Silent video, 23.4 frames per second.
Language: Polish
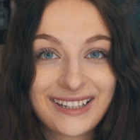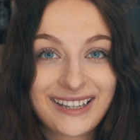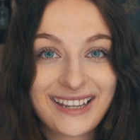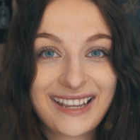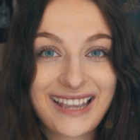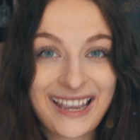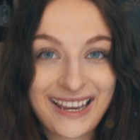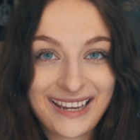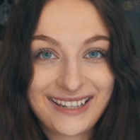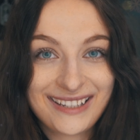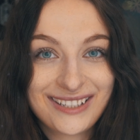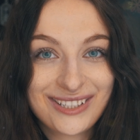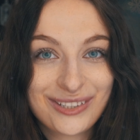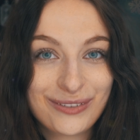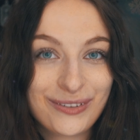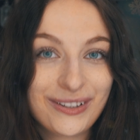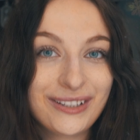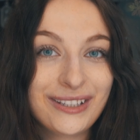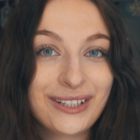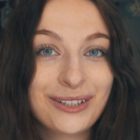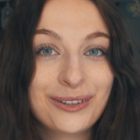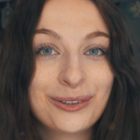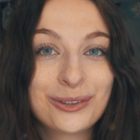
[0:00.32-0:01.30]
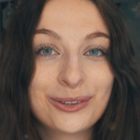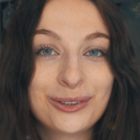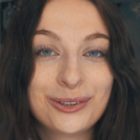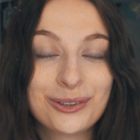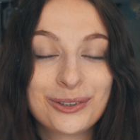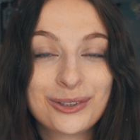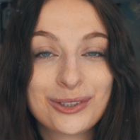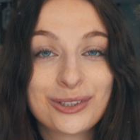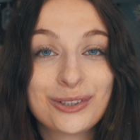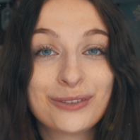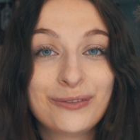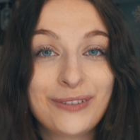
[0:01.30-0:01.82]
Hej, święta tuż
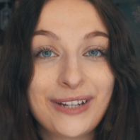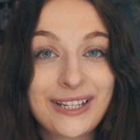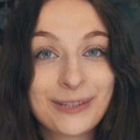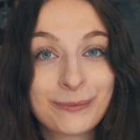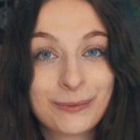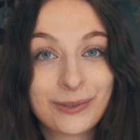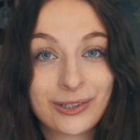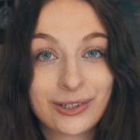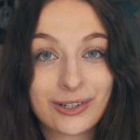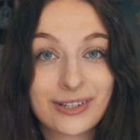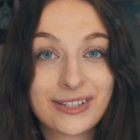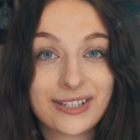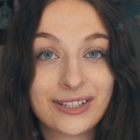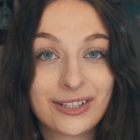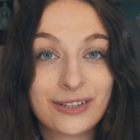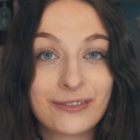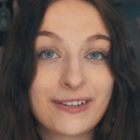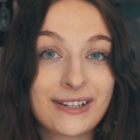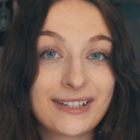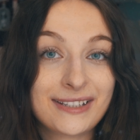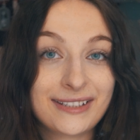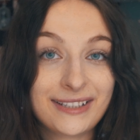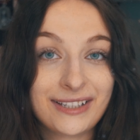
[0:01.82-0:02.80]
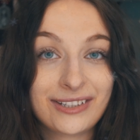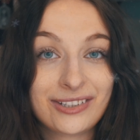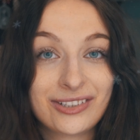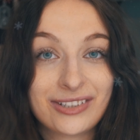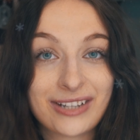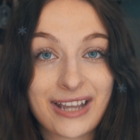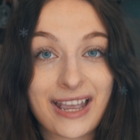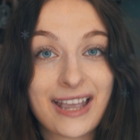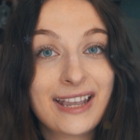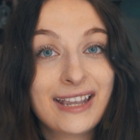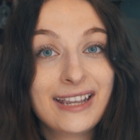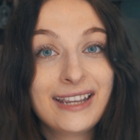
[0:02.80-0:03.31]
tuż, więc przychodzę do Was z
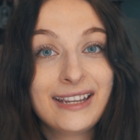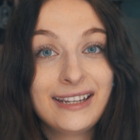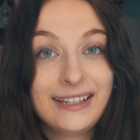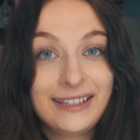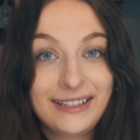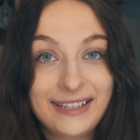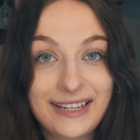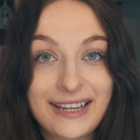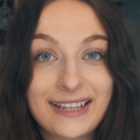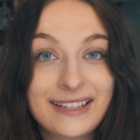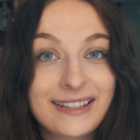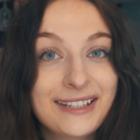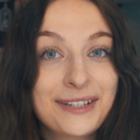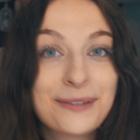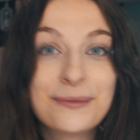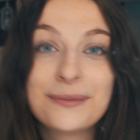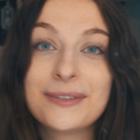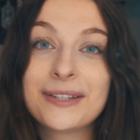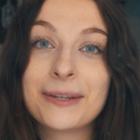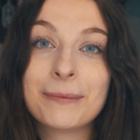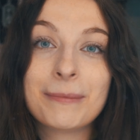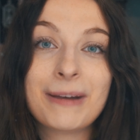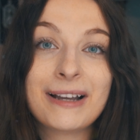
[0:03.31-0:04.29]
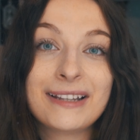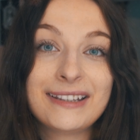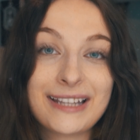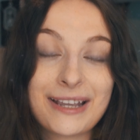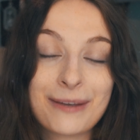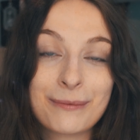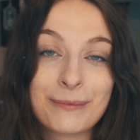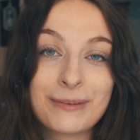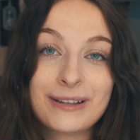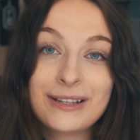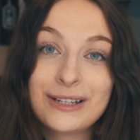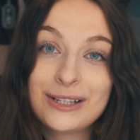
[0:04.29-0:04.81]
jeszcze jednym
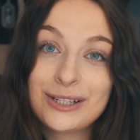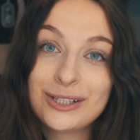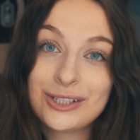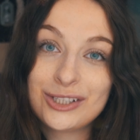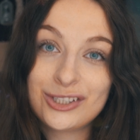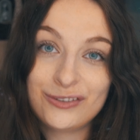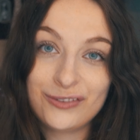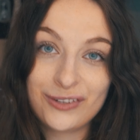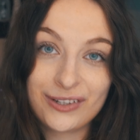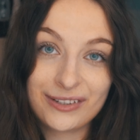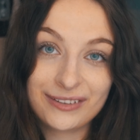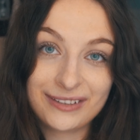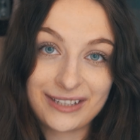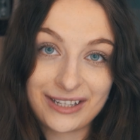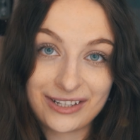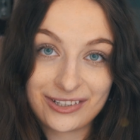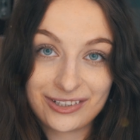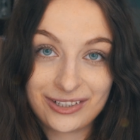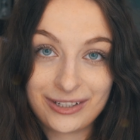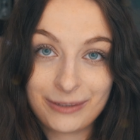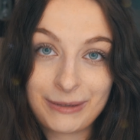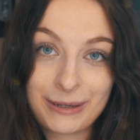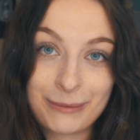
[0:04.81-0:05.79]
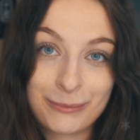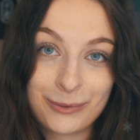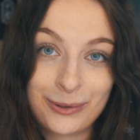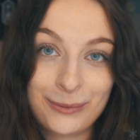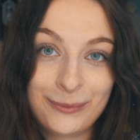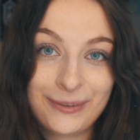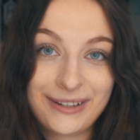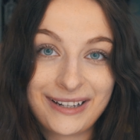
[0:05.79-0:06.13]
tematem świątecznym na moim